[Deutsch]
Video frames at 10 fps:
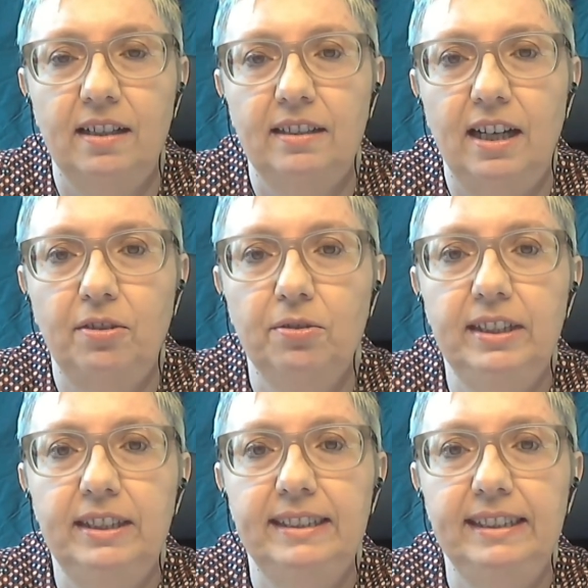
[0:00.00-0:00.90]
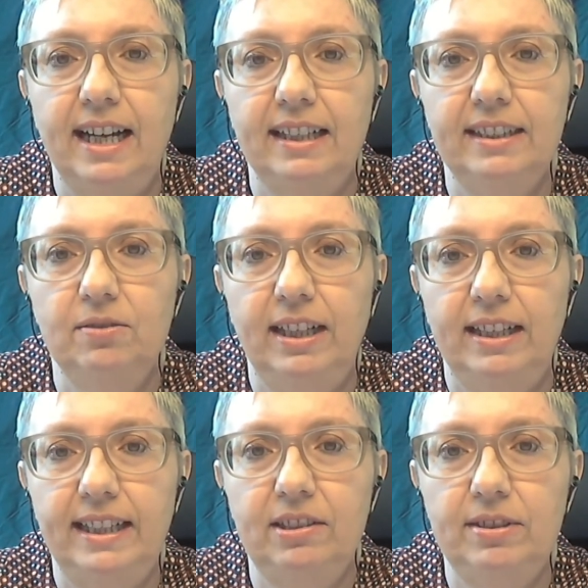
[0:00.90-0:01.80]
da gründete sich
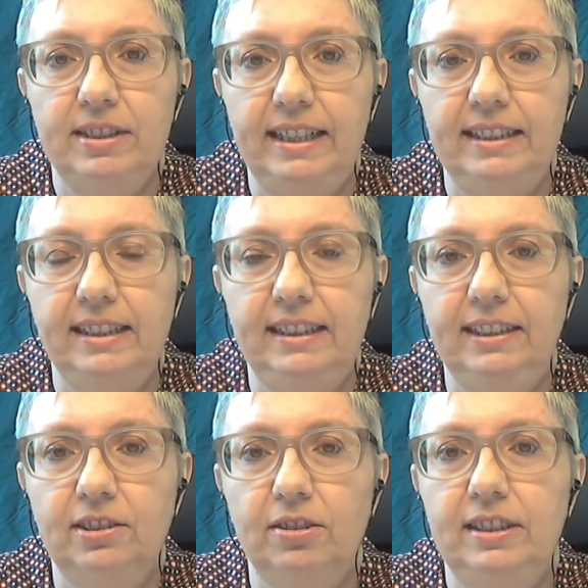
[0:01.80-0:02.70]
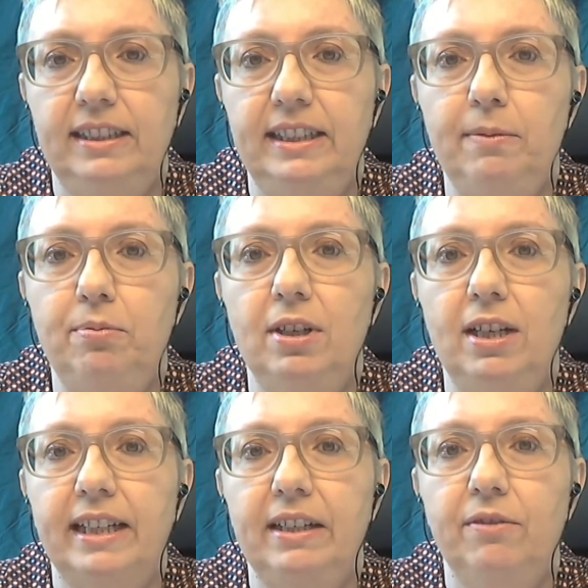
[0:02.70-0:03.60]
1866 die Société pour
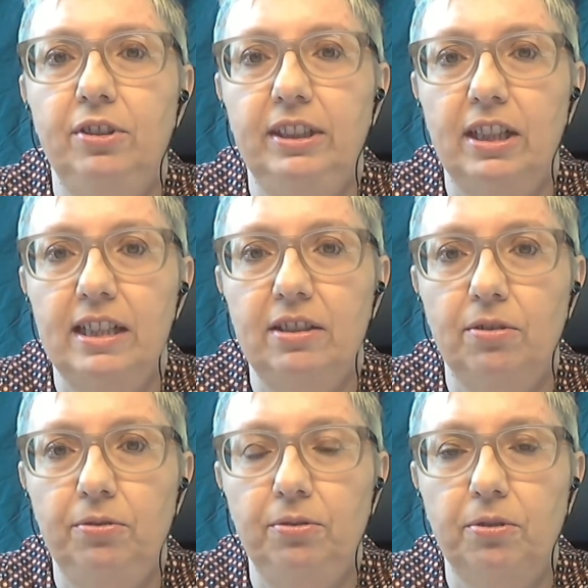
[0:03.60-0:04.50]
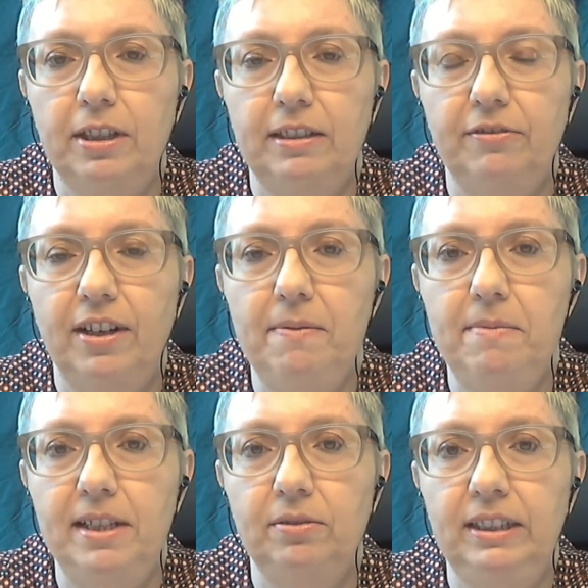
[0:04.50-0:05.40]
la Revendication du Droit des Femmes,
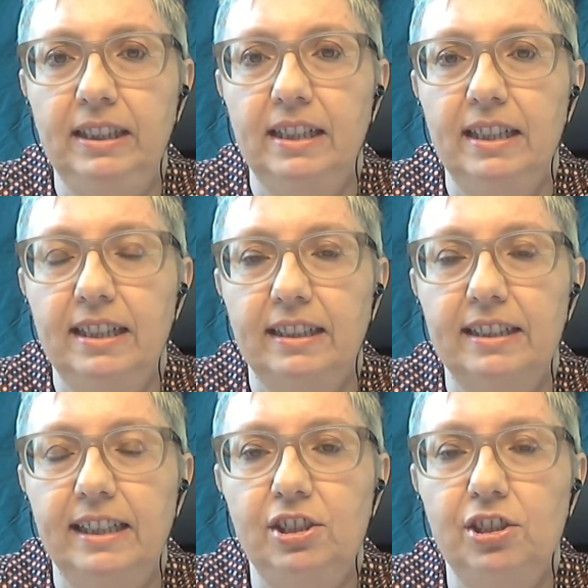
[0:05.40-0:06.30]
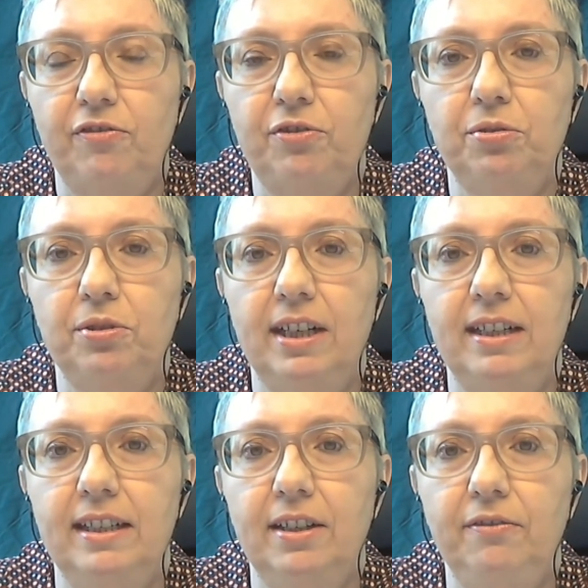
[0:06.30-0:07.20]
also die Gesellschaft zur
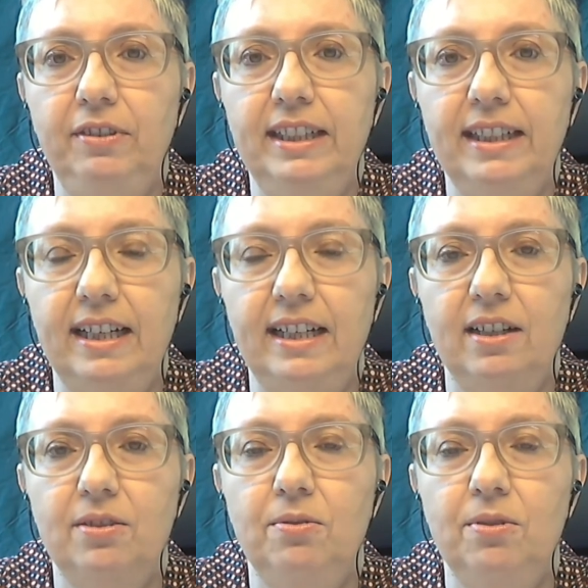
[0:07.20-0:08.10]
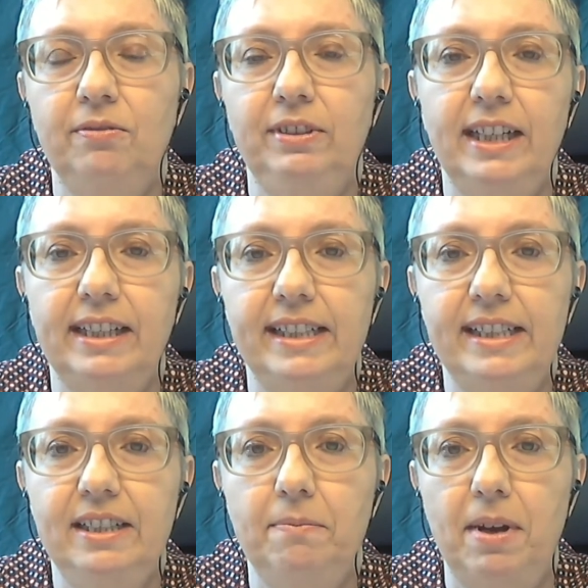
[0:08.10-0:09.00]
Wiedererlangung,
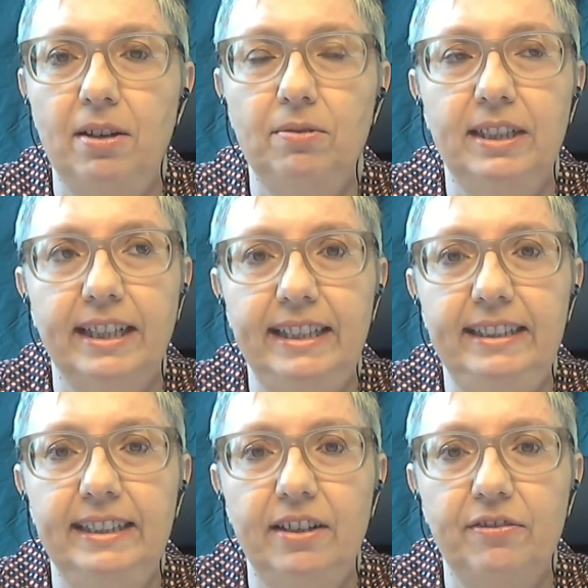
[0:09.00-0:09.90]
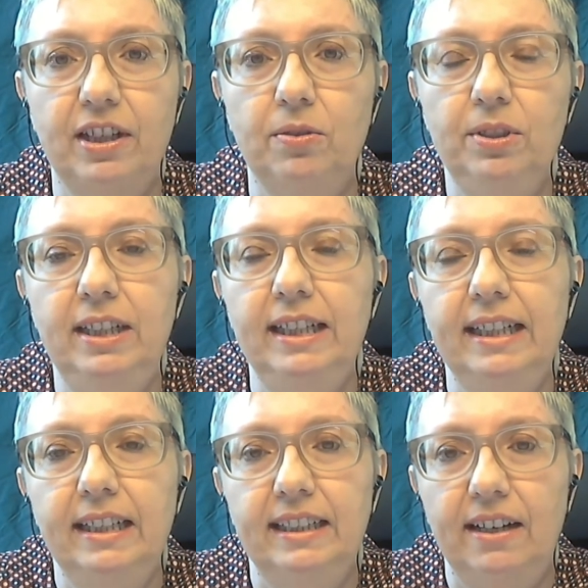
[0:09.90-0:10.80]
Wiedergeltendmachung der Rechte der Frauen.
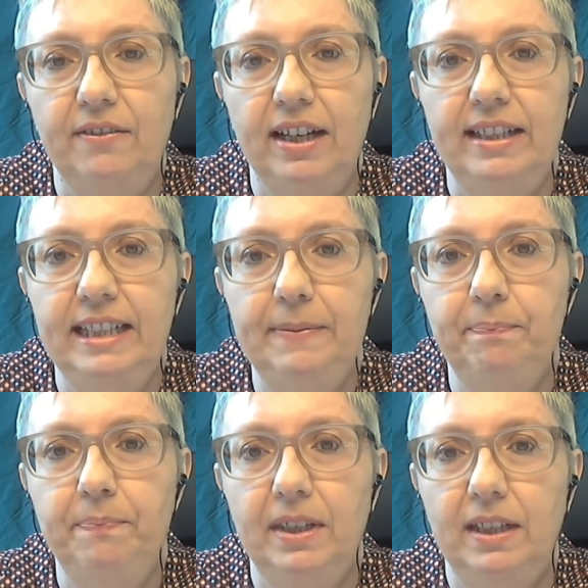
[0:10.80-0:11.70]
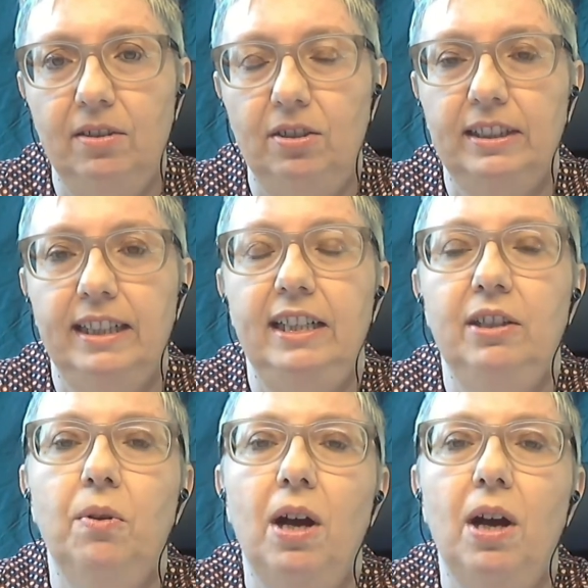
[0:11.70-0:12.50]
Da waren neben äh, André Leo